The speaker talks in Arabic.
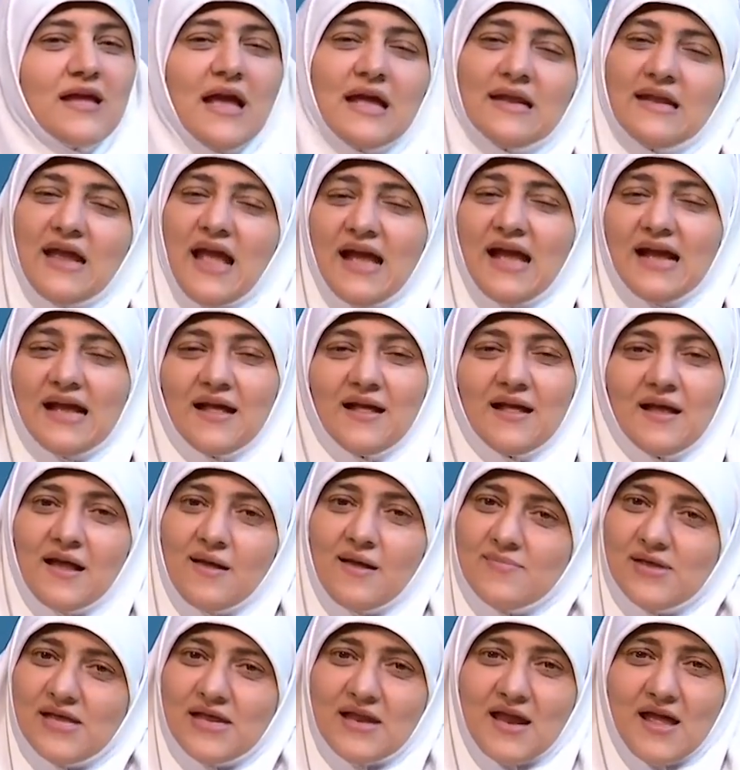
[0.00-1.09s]
يعني حاجه
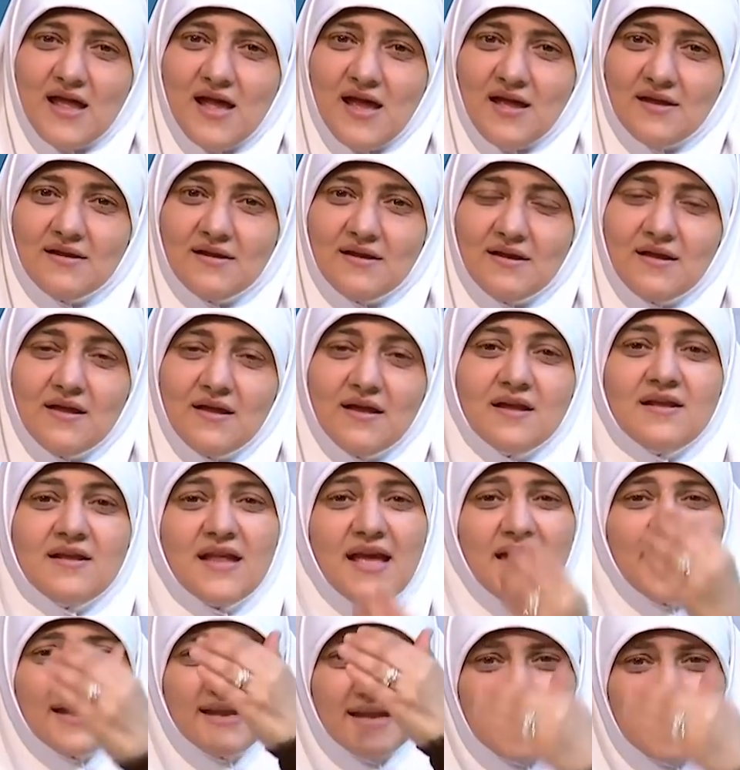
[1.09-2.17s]
جميله يعني
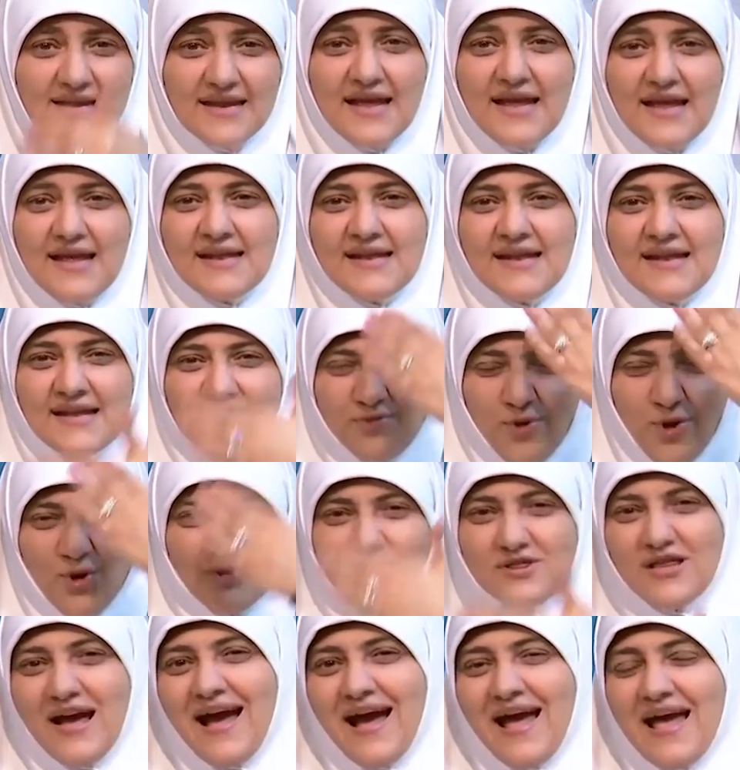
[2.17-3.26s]
ليه ليه ليه, ليه
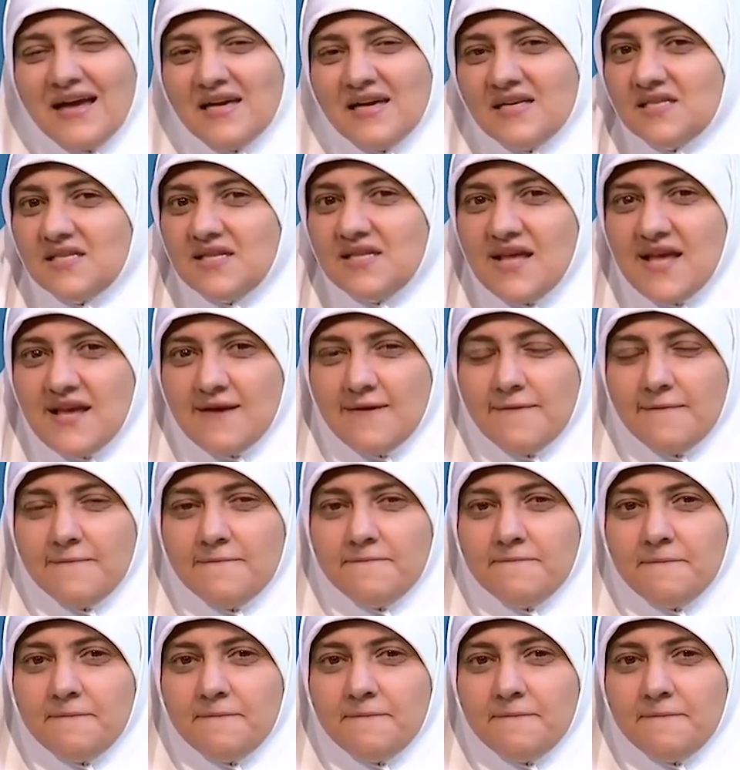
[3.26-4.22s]
تحط حاجز ليه